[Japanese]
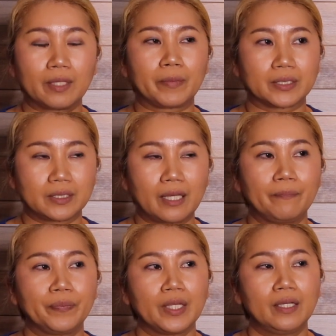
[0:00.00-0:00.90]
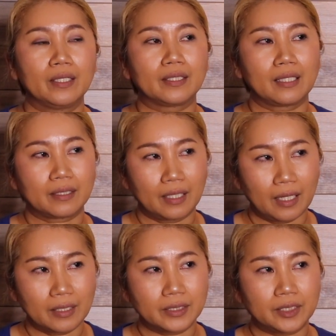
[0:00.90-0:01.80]
けてましてだった
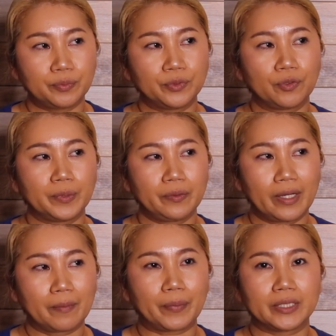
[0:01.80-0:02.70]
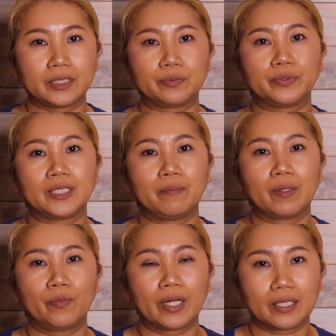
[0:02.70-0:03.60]
ら自分の身はやっぱり自分で
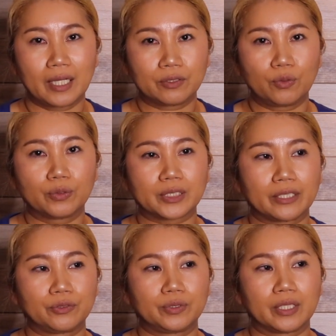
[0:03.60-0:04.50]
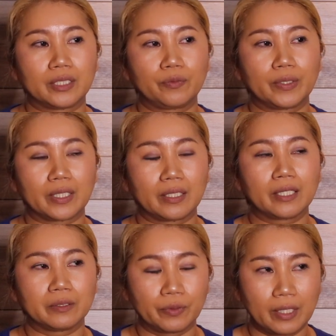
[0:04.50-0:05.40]
守らないと最終的にはいけ
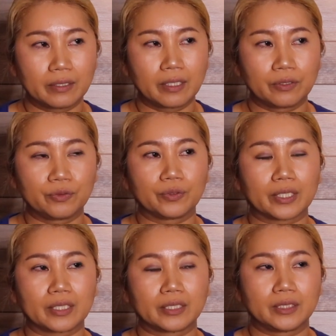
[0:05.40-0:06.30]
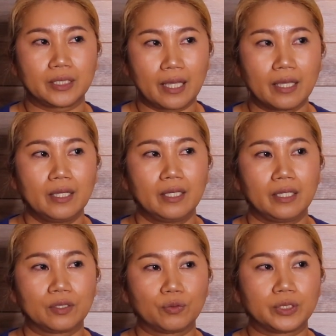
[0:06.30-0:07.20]
ないよねっていう形で、
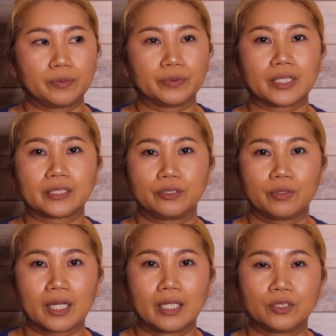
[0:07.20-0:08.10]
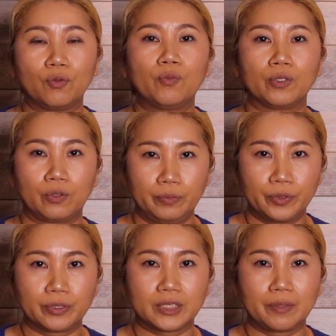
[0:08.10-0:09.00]
えっと、自分たちの中に思い込
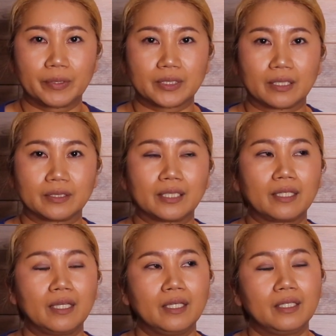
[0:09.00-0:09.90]
むようにしてました。だって